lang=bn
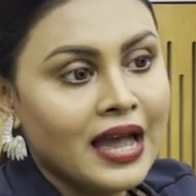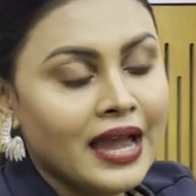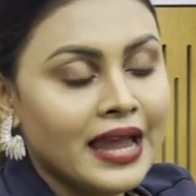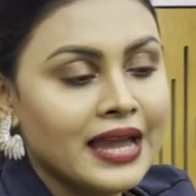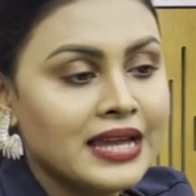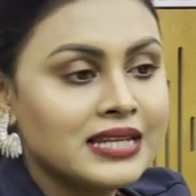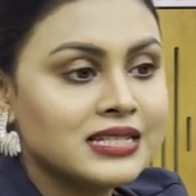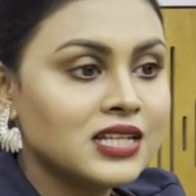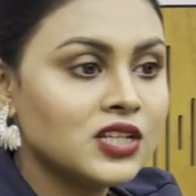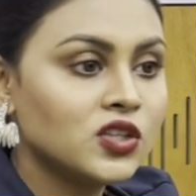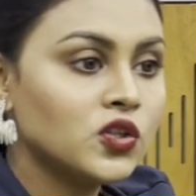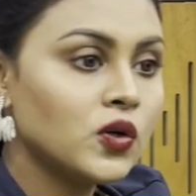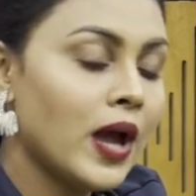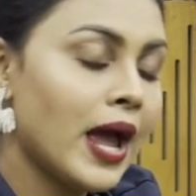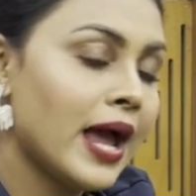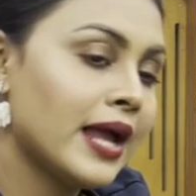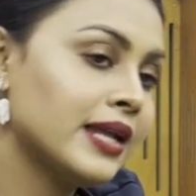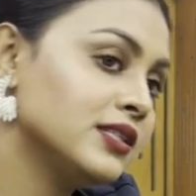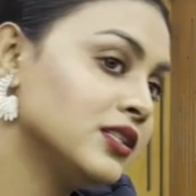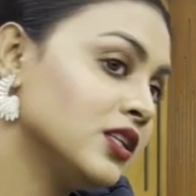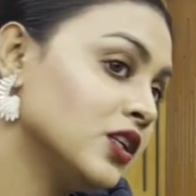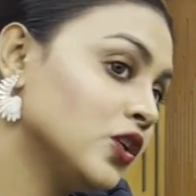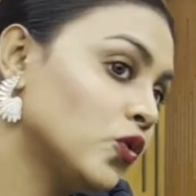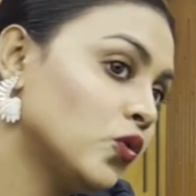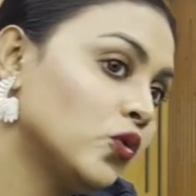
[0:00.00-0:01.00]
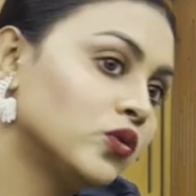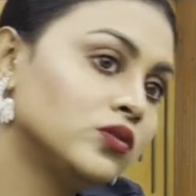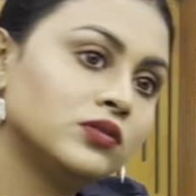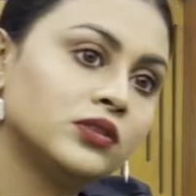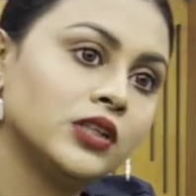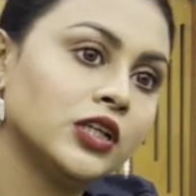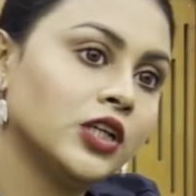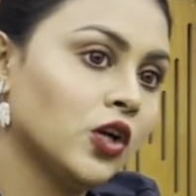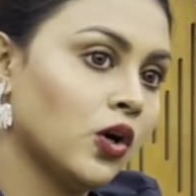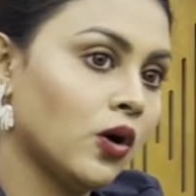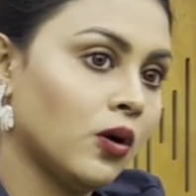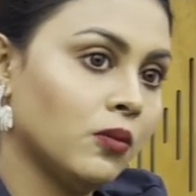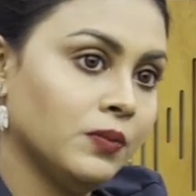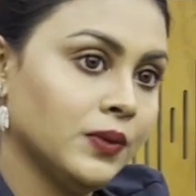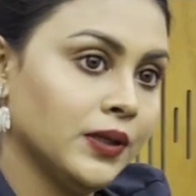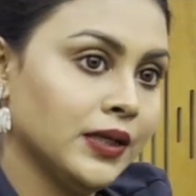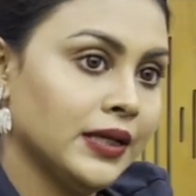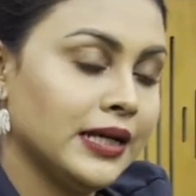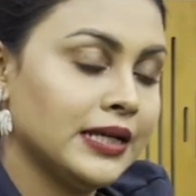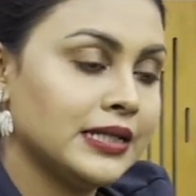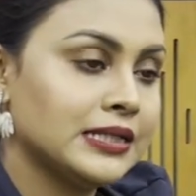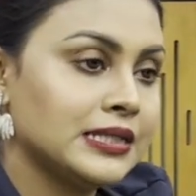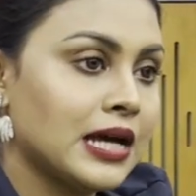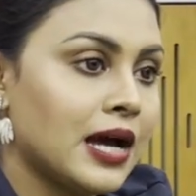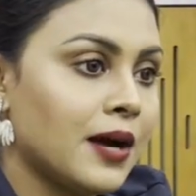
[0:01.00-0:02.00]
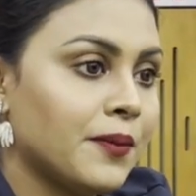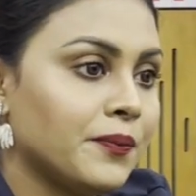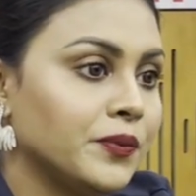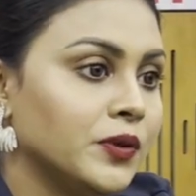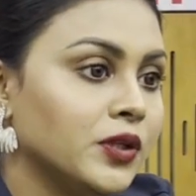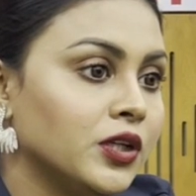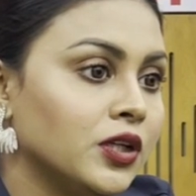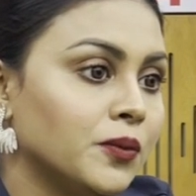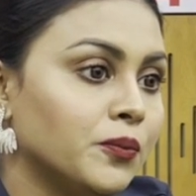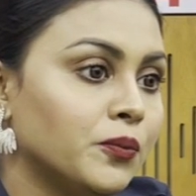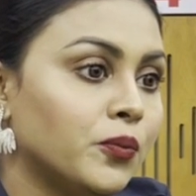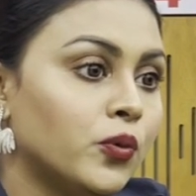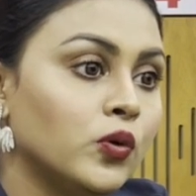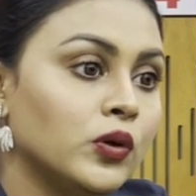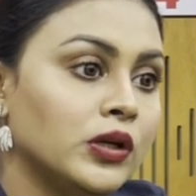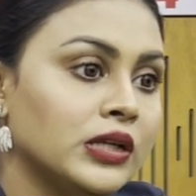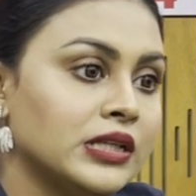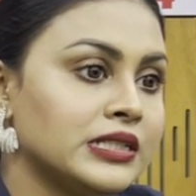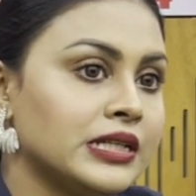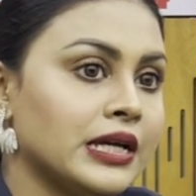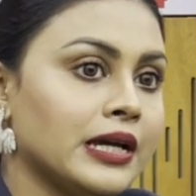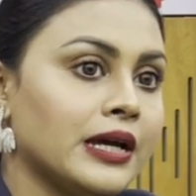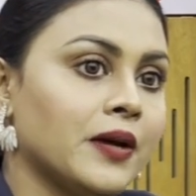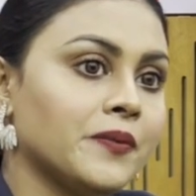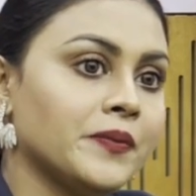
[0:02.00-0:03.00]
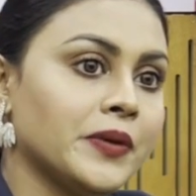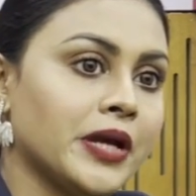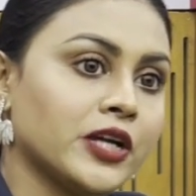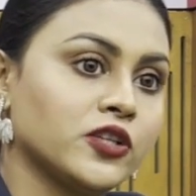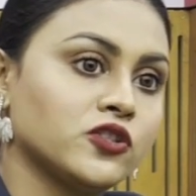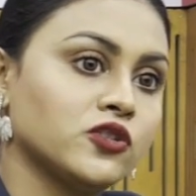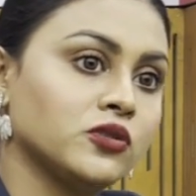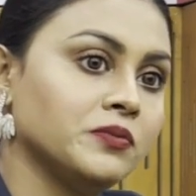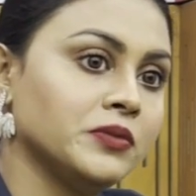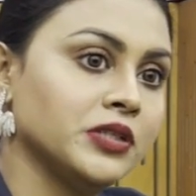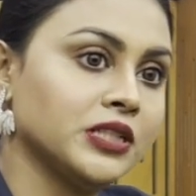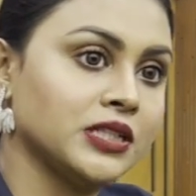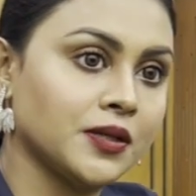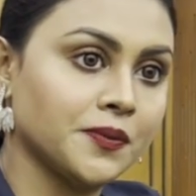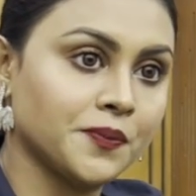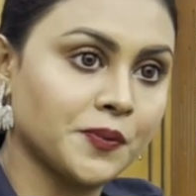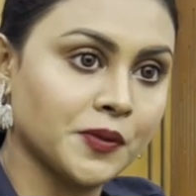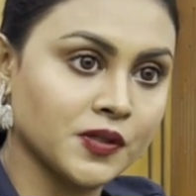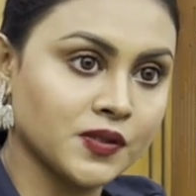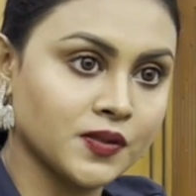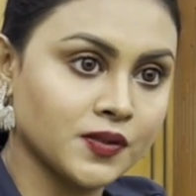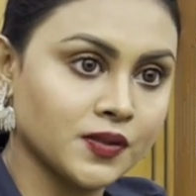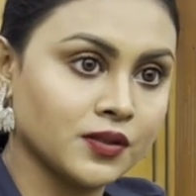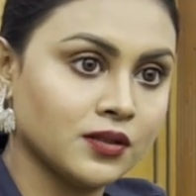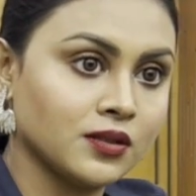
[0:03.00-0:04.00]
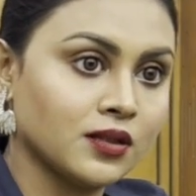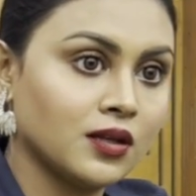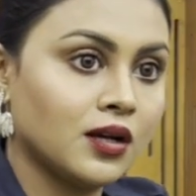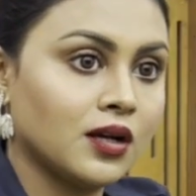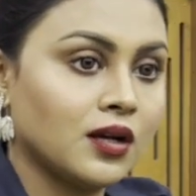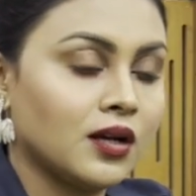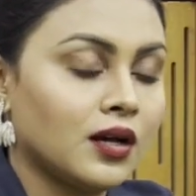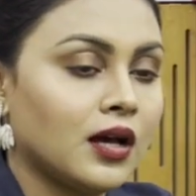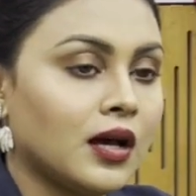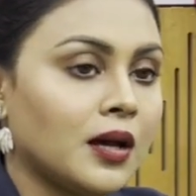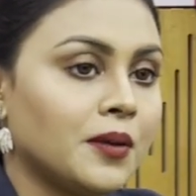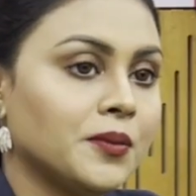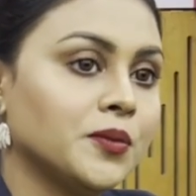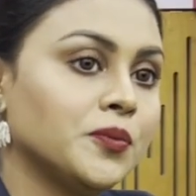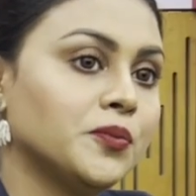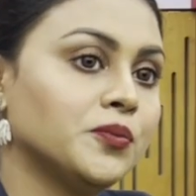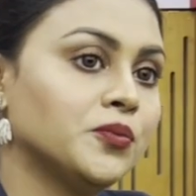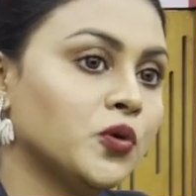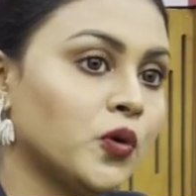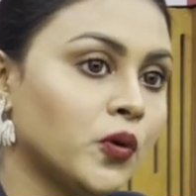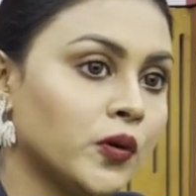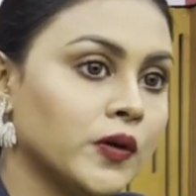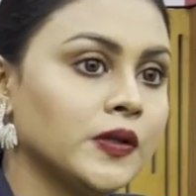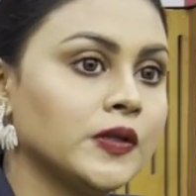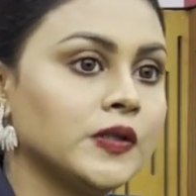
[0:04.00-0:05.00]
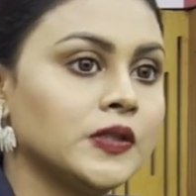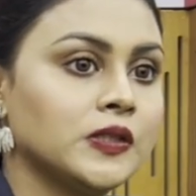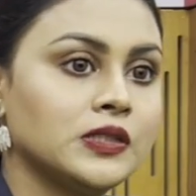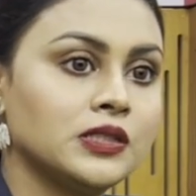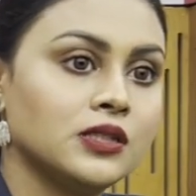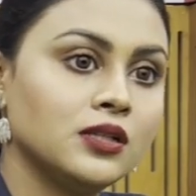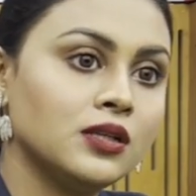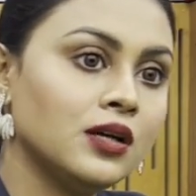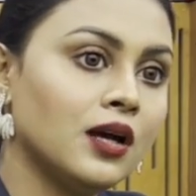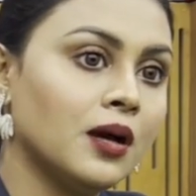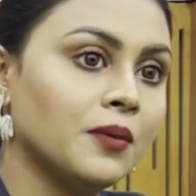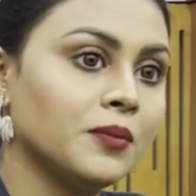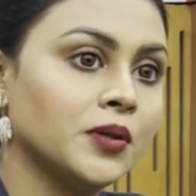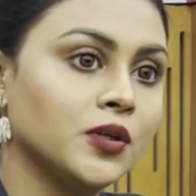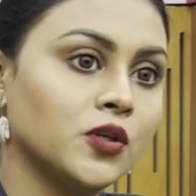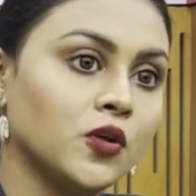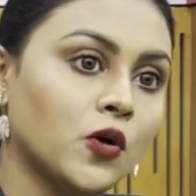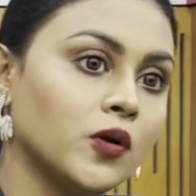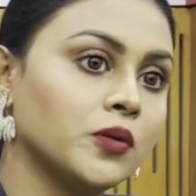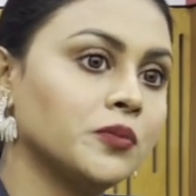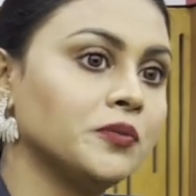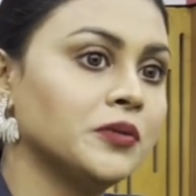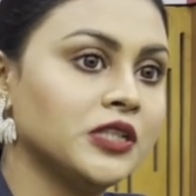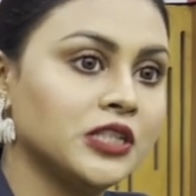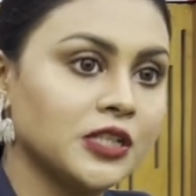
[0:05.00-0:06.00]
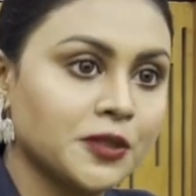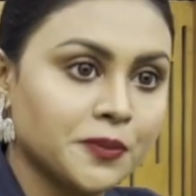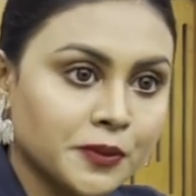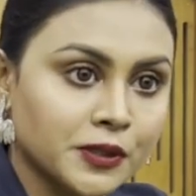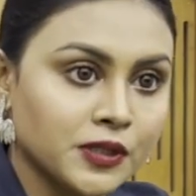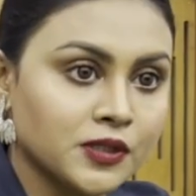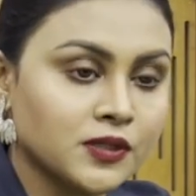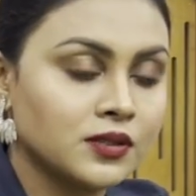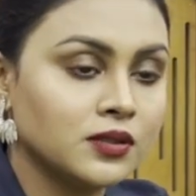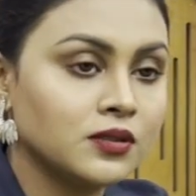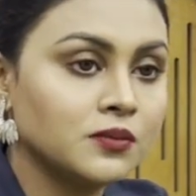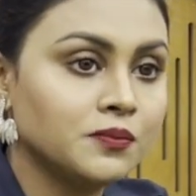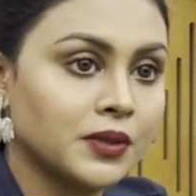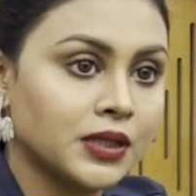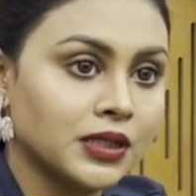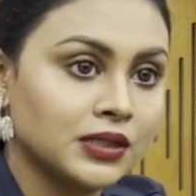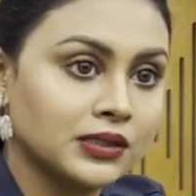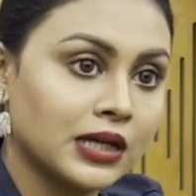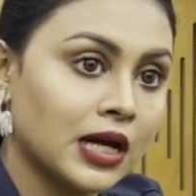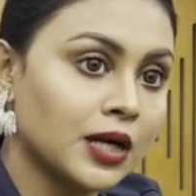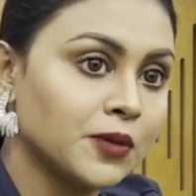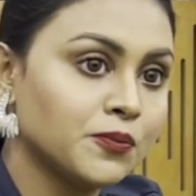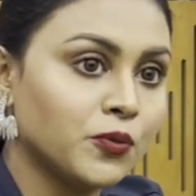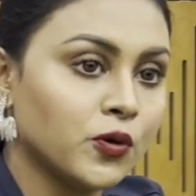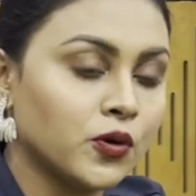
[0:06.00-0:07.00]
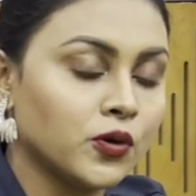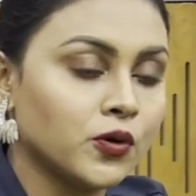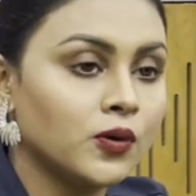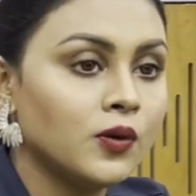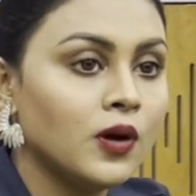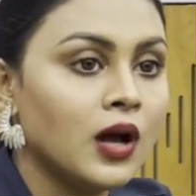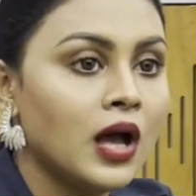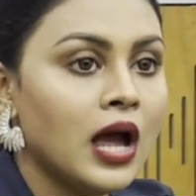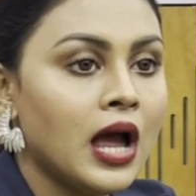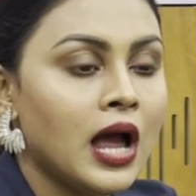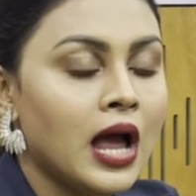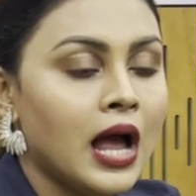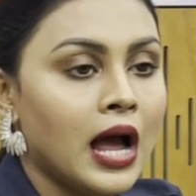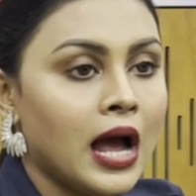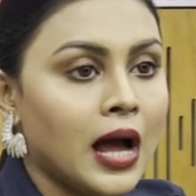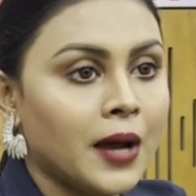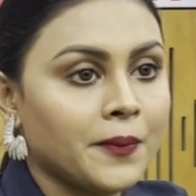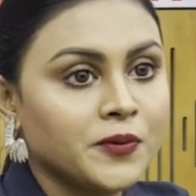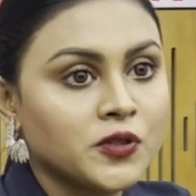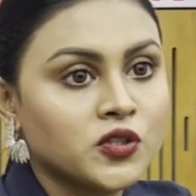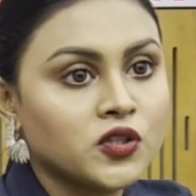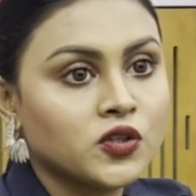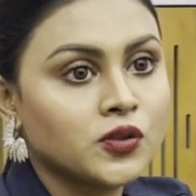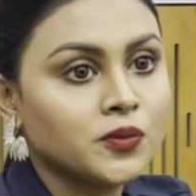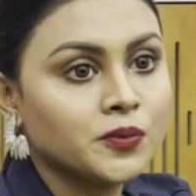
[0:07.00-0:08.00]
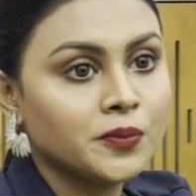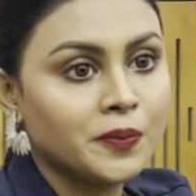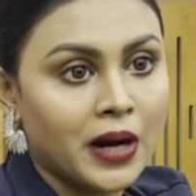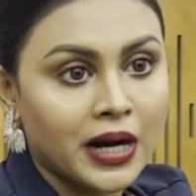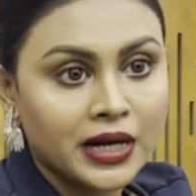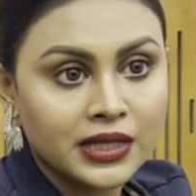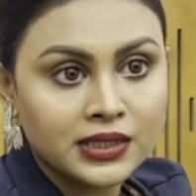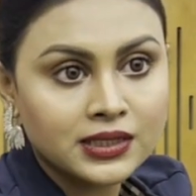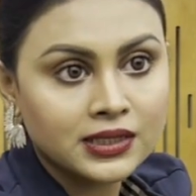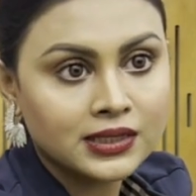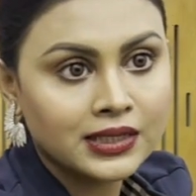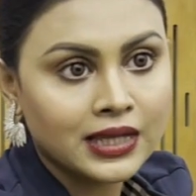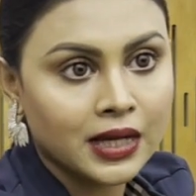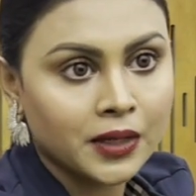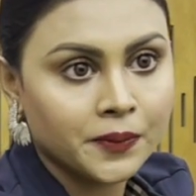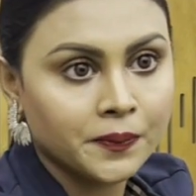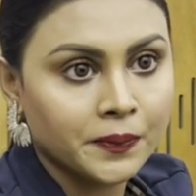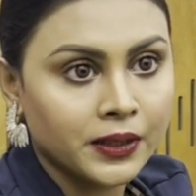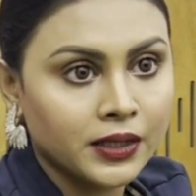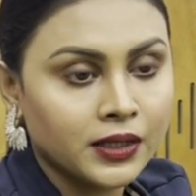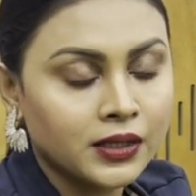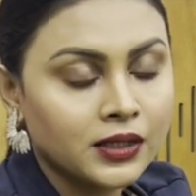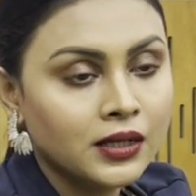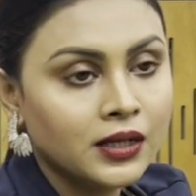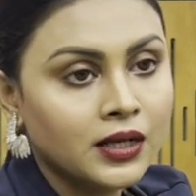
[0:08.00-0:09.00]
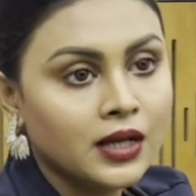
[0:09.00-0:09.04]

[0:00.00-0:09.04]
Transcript: এটা তো হ্যান্ডেল করতেই হবে এটা আপনি ভুলে যায় আমি একজন মিডিয়া পার্সন আমি ধরে নিচ্ছি আমি নন মিডিয়া পার্সন বাট তারপরও আপনি যখন বাড়িতে থাকবেন